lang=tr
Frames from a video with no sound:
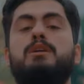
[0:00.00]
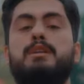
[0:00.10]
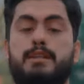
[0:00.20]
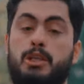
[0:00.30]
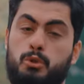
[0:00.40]

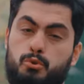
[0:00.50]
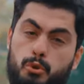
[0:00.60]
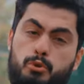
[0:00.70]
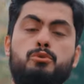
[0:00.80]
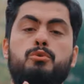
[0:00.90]
olayları
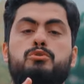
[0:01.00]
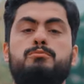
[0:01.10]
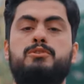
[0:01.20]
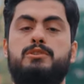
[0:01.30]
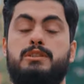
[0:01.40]
kötü
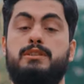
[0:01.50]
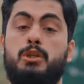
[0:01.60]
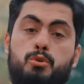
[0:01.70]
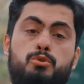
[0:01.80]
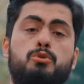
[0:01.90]
gördüğümüz için,
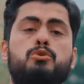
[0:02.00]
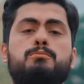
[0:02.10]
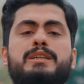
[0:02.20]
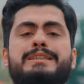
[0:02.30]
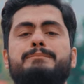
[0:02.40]
kötü
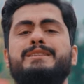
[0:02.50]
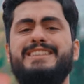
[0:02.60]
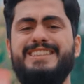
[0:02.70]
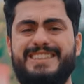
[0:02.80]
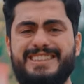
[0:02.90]
yorumladığımız
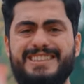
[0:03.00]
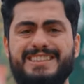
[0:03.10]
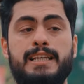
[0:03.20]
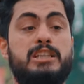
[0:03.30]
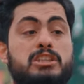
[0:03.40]

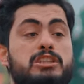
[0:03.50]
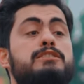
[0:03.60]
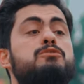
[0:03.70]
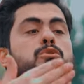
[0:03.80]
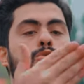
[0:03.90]
için
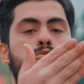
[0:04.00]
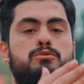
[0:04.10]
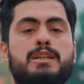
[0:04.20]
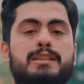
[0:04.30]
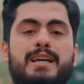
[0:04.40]
işin
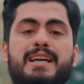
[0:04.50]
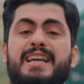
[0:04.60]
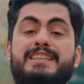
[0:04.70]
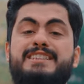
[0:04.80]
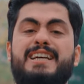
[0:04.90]
sonucunda da
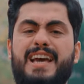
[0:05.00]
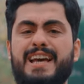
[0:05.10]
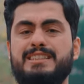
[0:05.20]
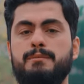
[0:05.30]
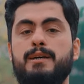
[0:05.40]
işler
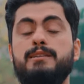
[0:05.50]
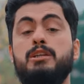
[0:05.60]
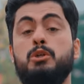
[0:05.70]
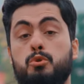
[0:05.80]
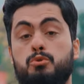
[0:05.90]
her zaman
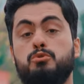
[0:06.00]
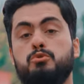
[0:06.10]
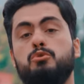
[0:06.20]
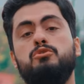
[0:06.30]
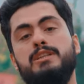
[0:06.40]
kötü
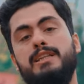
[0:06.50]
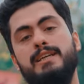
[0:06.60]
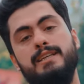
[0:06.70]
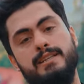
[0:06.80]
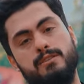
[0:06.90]
sonuç ile